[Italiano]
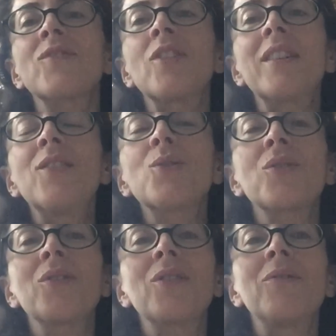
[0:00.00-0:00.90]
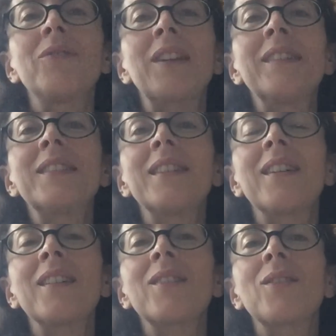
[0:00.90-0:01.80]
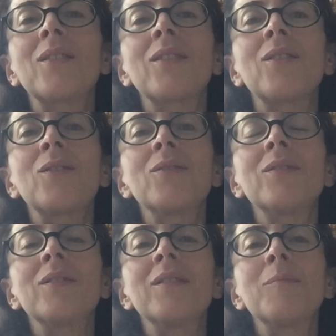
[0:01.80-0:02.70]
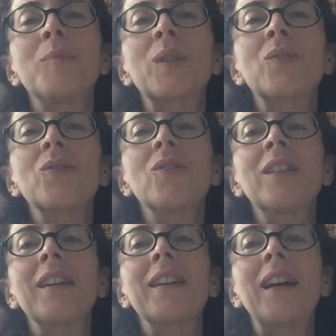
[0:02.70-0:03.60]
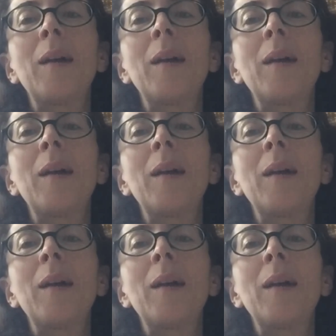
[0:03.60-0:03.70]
Cioè, io sono in conferenza con persone che